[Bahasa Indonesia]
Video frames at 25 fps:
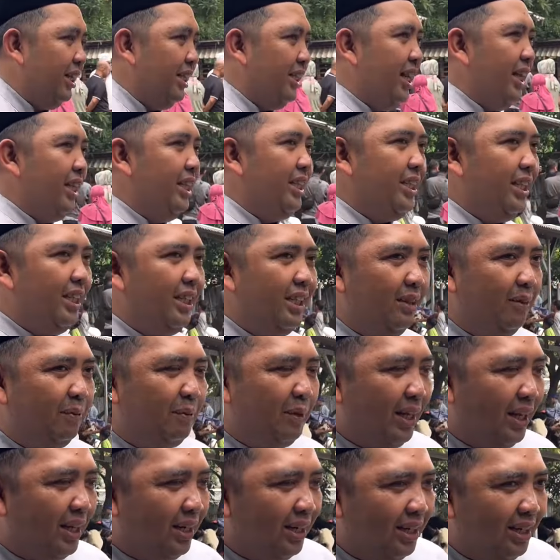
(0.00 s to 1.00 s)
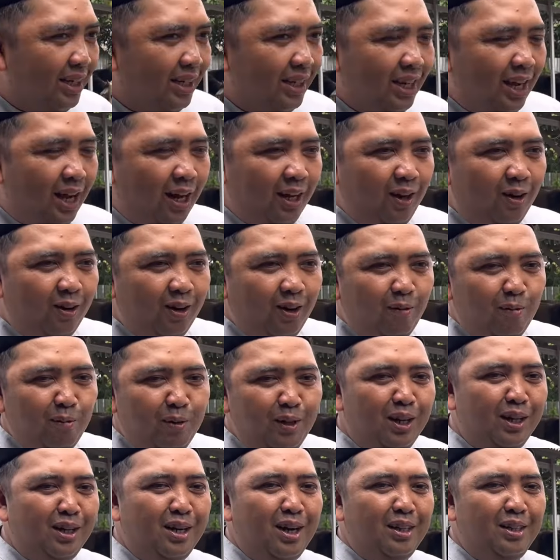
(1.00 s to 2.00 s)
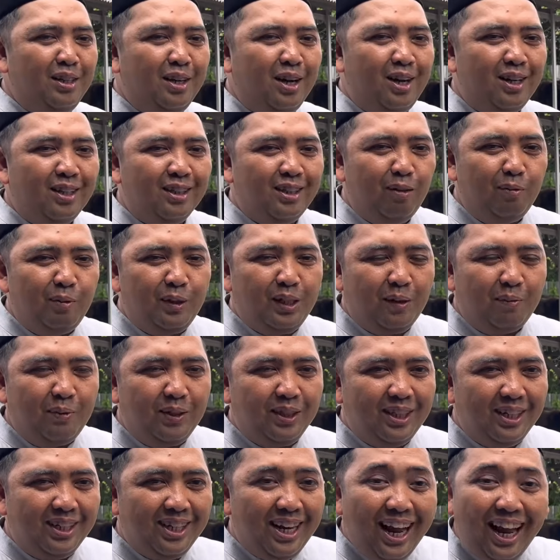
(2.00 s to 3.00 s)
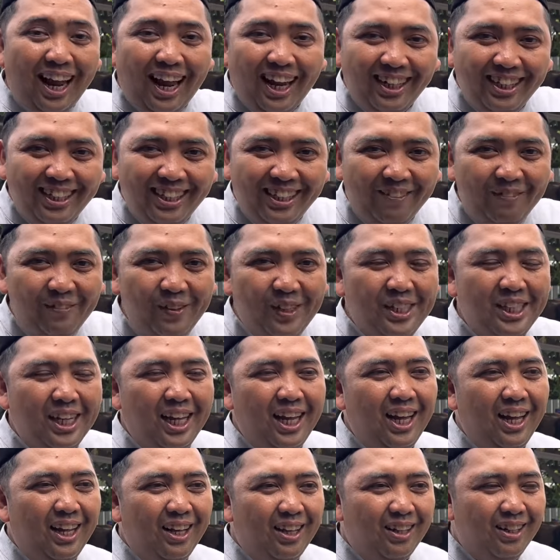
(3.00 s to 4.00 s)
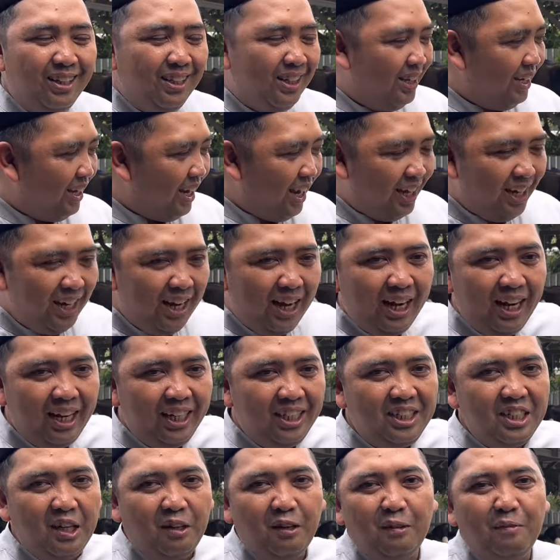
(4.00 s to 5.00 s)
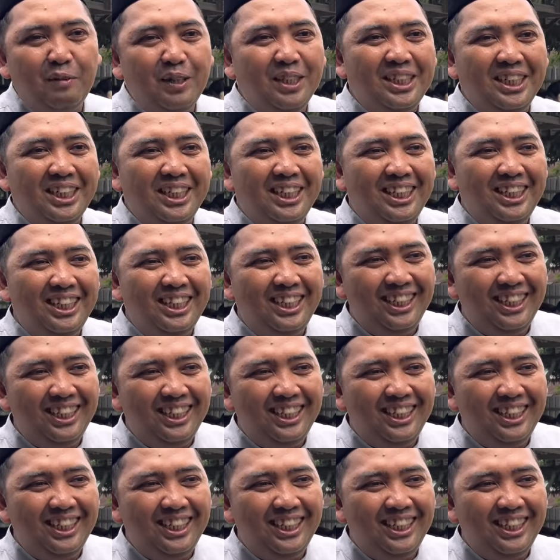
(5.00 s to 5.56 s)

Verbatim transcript: kita di sini biar kalau orang benar kan Jakarta bisa berternak. Nah, di sini bisa kandangnya Insya Allah bersih.